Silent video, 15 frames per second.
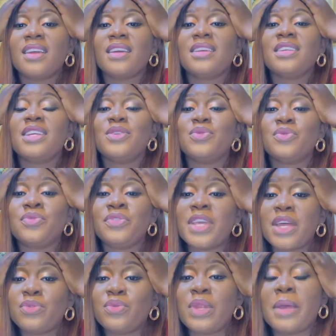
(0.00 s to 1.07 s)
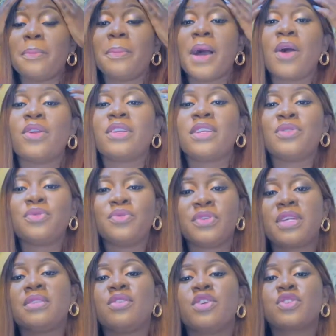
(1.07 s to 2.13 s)
qui nous viennent ou les paroles qui nous
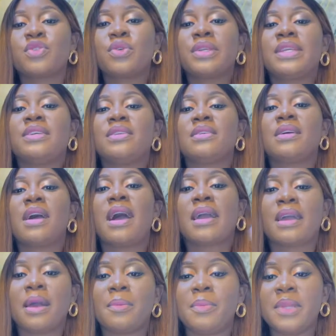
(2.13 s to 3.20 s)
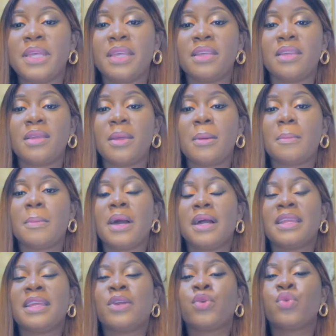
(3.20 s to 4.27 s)
viennent lorsqu'on est accablé
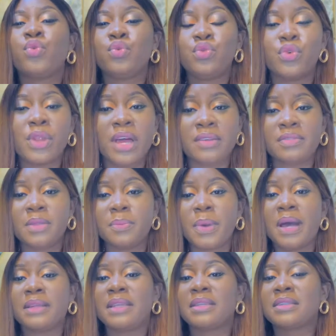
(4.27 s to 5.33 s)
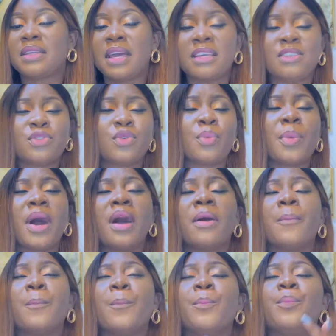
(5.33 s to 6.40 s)
par les coups de la vie, par des trahisons,
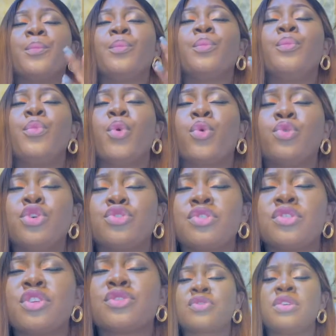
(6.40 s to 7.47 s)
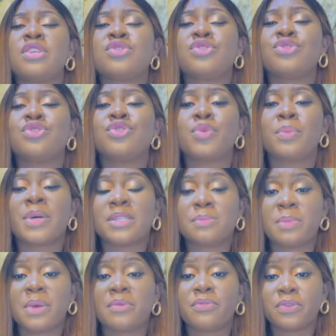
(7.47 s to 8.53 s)
par beaucoup de choses, lorsque les choses ne se passent
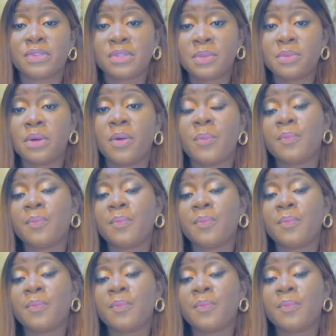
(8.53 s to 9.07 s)
pas forcément